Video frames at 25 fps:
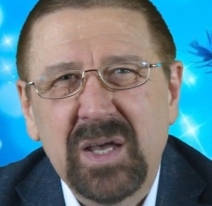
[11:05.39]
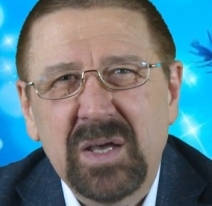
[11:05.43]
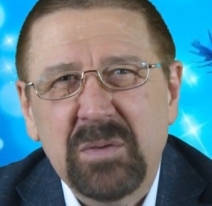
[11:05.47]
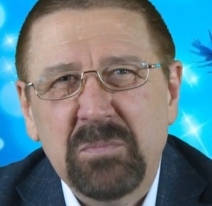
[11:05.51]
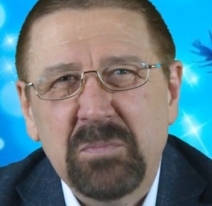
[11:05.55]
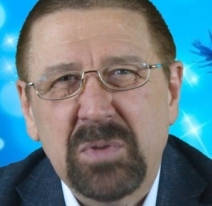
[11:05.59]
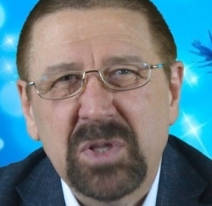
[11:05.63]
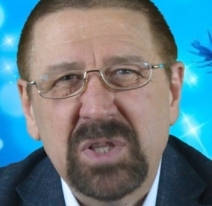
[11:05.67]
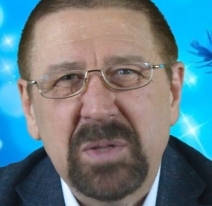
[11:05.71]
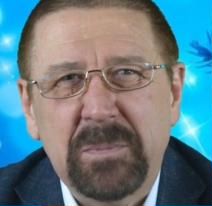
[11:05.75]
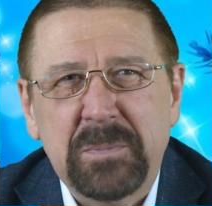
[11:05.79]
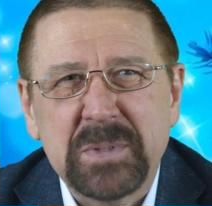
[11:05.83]

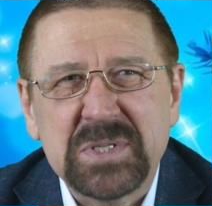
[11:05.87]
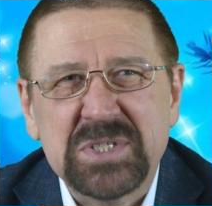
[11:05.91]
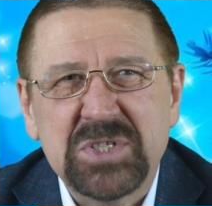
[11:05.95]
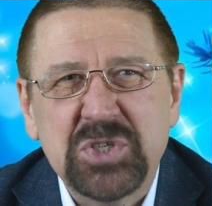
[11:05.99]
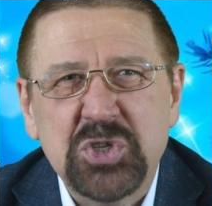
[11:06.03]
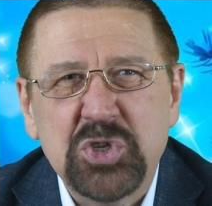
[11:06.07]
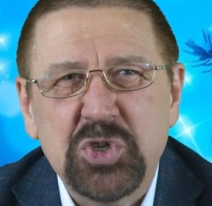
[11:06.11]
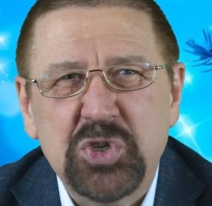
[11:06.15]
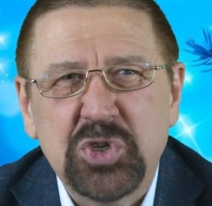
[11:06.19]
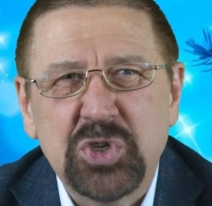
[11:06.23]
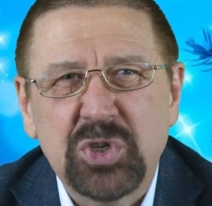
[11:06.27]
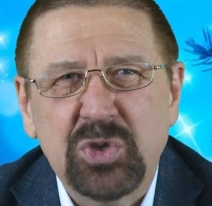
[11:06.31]
Было
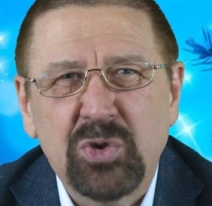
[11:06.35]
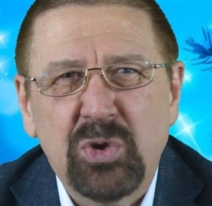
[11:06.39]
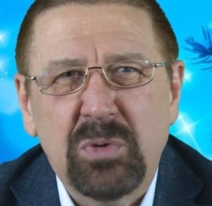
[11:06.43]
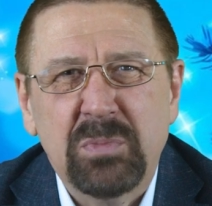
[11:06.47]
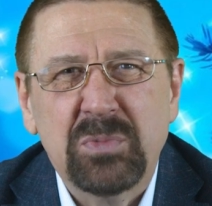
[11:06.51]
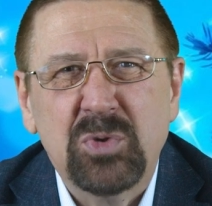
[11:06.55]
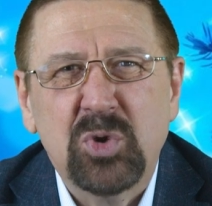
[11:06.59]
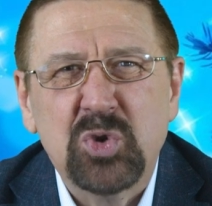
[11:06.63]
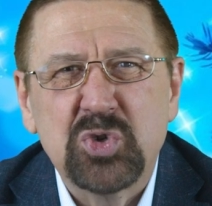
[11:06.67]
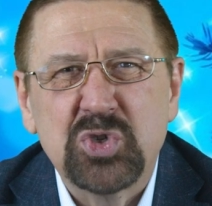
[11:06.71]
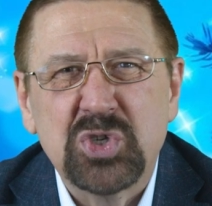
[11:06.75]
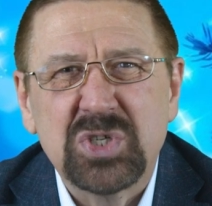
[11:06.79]
посещено
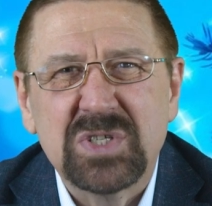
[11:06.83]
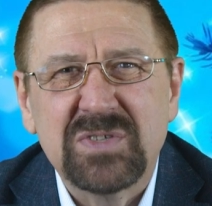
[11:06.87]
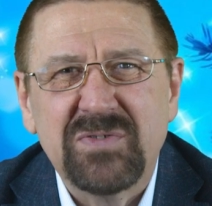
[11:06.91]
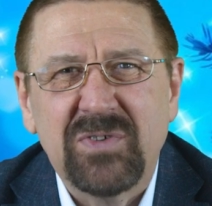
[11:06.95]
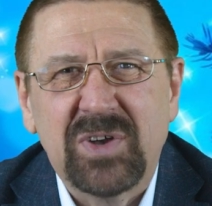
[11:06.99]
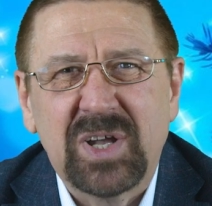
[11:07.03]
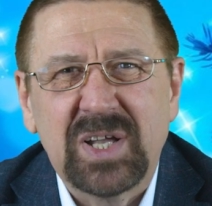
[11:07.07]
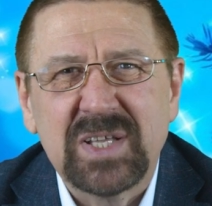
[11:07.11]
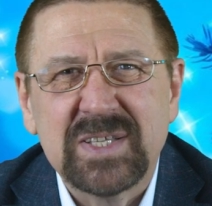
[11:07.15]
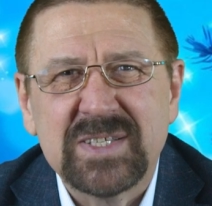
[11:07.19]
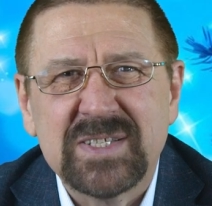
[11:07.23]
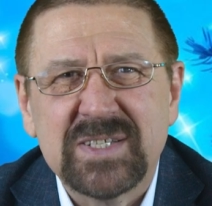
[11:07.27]

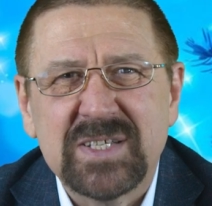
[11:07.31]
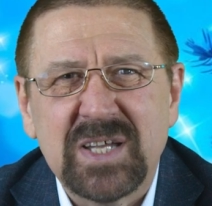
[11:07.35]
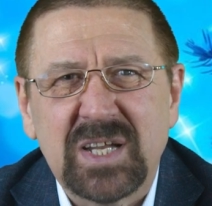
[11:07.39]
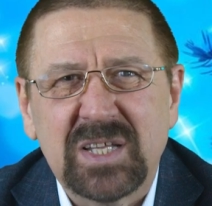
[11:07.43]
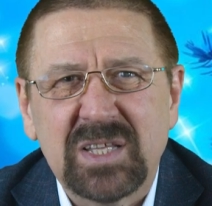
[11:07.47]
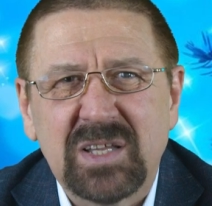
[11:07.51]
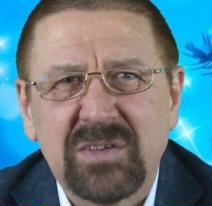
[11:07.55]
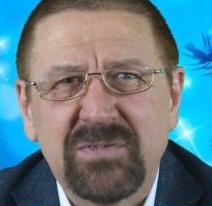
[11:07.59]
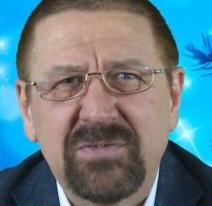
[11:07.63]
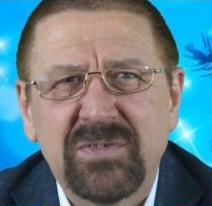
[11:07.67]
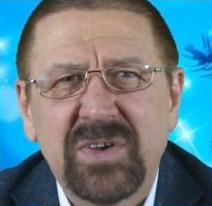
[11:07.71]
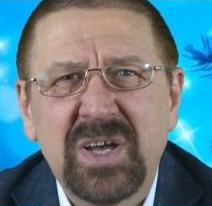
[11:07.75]
множество
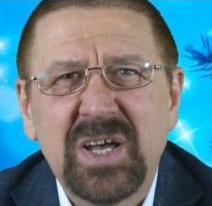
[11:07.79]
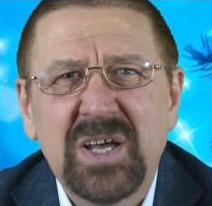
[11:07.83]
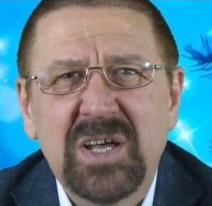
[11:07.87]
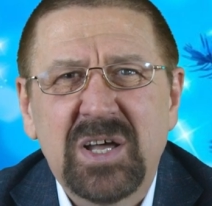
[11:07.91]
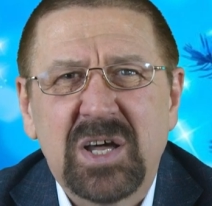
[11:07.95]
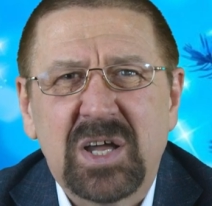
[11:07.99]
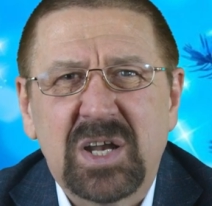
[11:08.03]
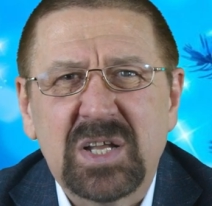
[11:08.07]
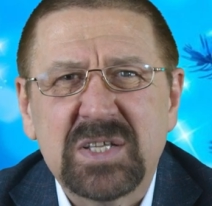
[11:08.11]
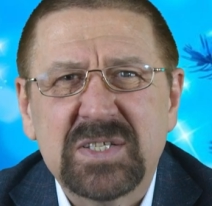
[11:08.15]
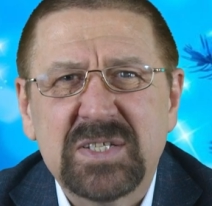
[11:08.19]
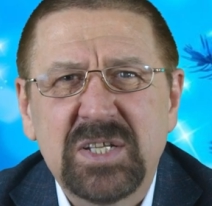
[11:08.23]
концертов –
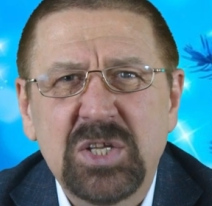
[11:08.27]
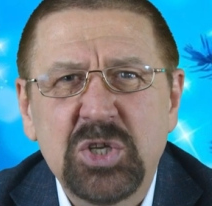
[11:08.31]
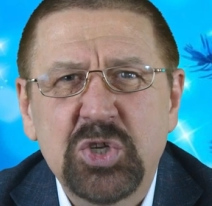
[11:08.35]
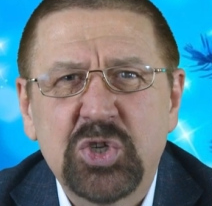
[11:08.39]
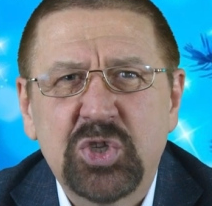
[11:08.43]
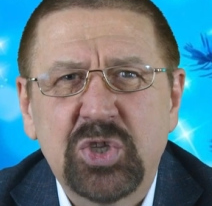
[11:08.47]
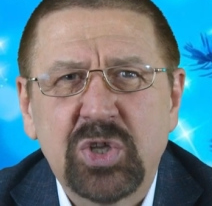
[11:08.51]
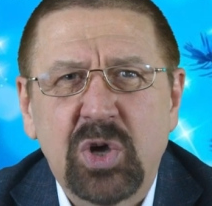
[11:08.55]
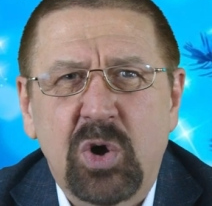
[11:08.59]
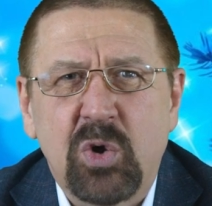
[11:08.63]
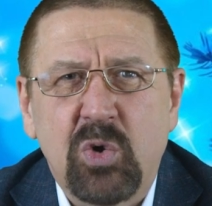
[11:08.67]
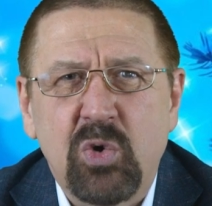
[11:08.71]

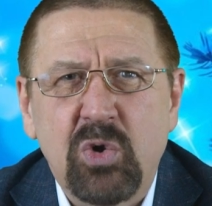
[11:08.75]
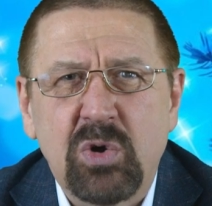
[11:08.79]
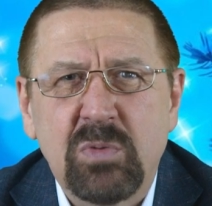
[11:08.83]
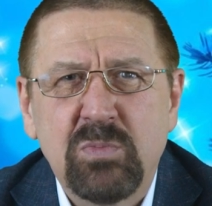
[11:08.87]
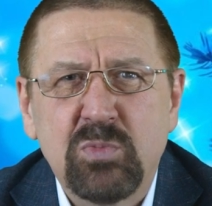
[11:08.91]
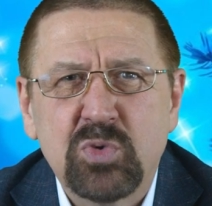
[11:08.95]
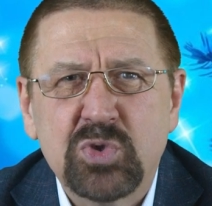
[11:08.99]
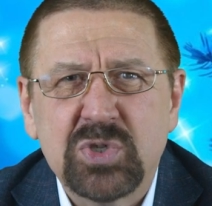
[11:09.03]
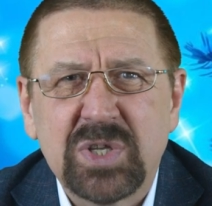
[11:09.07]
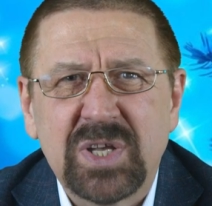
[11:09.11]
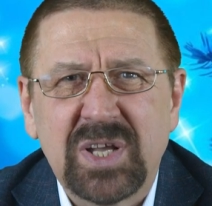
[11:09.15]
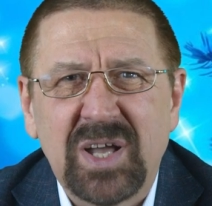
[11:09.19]
различных
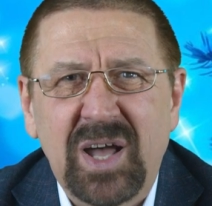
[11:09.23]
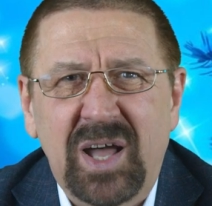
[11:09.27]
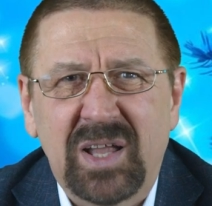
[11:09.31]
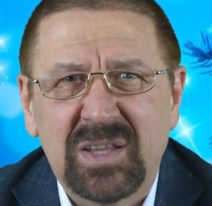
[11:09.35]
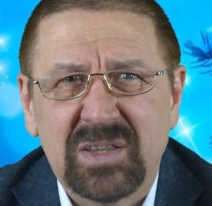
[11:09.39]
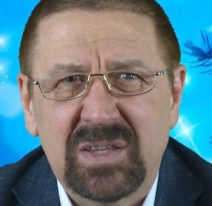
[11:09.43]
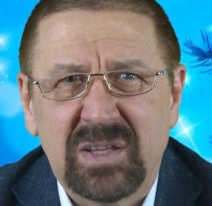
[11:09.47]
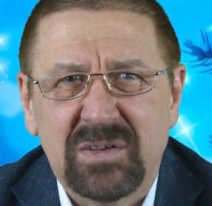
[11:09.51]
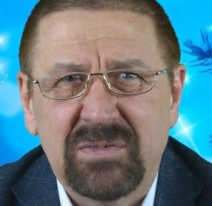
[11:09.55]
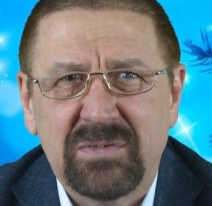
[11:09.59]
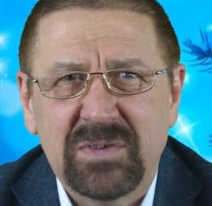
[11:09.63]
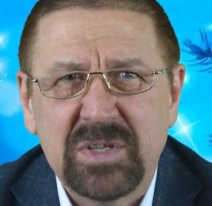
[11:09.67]

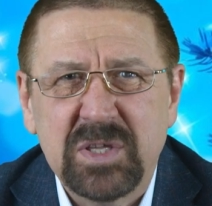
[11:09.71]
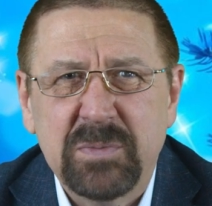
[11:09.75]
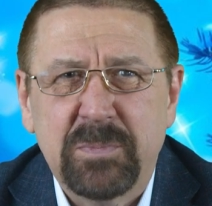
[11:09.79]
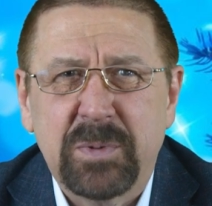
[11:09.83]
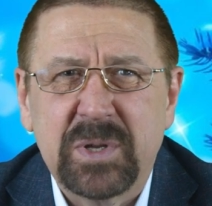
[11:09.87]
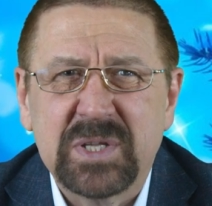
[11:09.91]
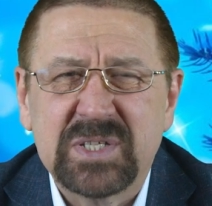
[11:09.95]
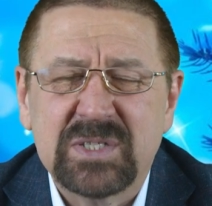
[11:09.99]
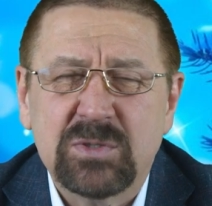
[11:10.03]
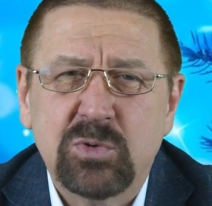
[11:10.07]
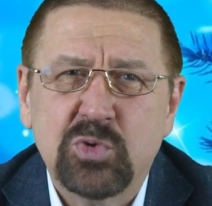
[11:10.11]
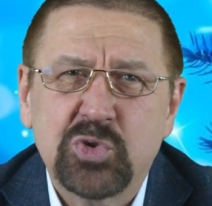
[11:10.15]
рок-музыкантов и
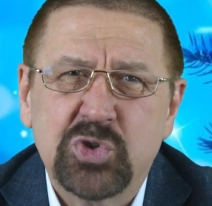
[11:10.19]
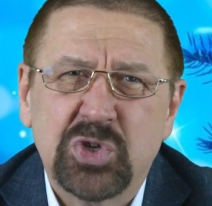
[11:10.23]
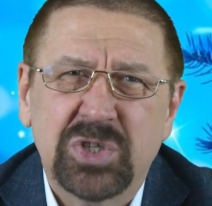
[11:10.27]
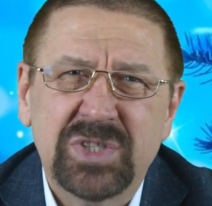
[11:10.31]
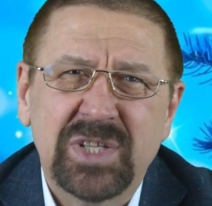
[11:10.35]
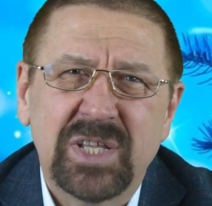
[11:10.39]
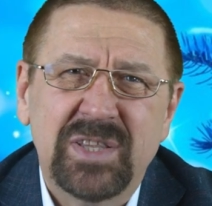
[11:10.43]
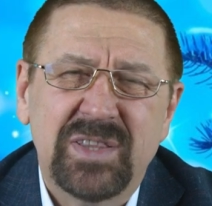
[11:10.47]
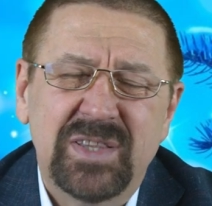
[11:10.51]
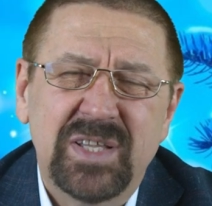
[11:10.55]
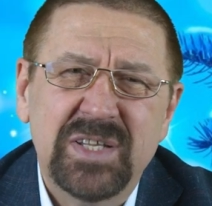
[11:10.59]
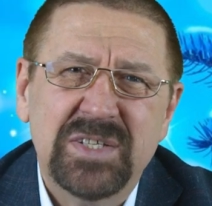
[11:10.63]

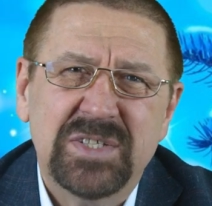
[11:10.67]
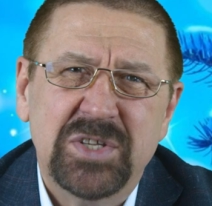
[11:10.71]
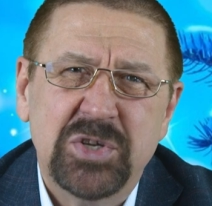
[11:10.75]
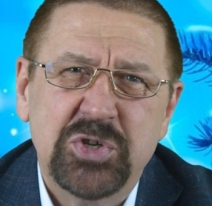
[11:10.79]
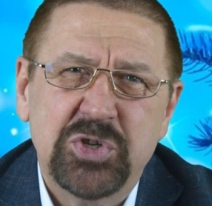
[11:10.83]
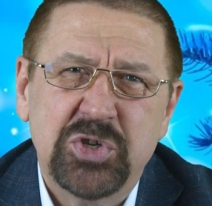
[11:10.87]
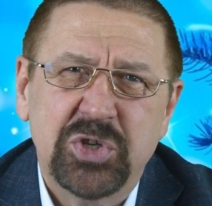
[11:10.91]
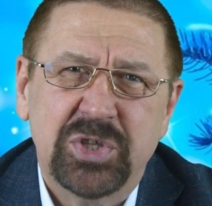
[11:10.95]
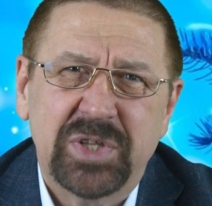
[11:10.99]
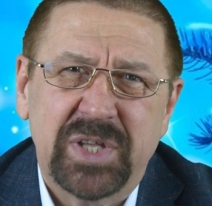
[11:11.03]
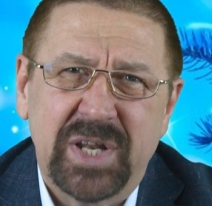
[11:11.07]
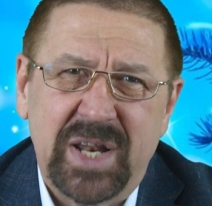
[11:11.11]
прослушаны
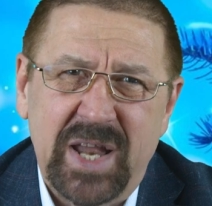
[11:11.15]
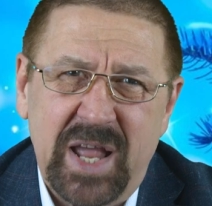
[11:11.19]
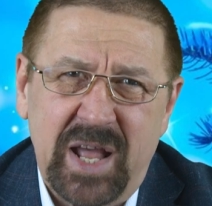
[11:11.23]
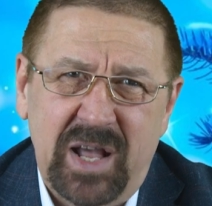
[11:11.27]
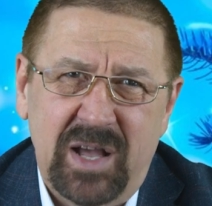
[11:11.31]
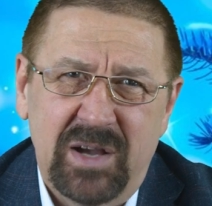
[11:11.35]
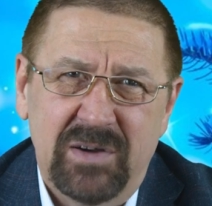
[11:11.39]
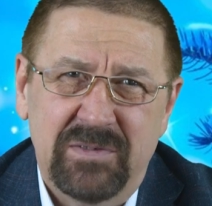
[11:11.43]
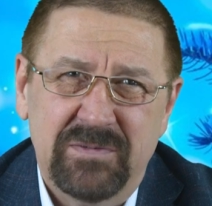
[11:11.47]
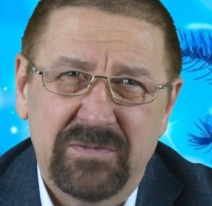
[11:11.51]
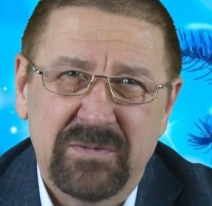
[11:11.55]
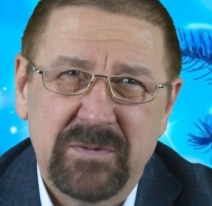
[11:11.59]
тысячи
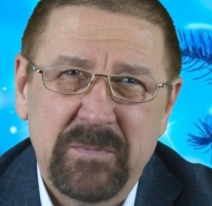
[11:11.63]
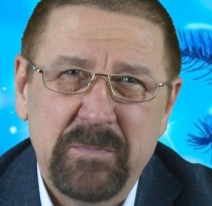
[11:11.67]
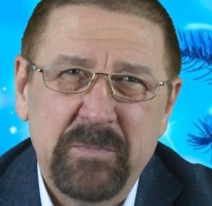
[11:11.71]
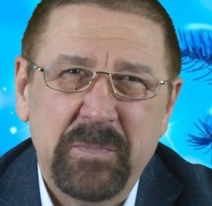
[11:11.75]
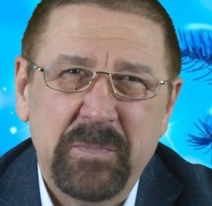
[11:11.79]
треков.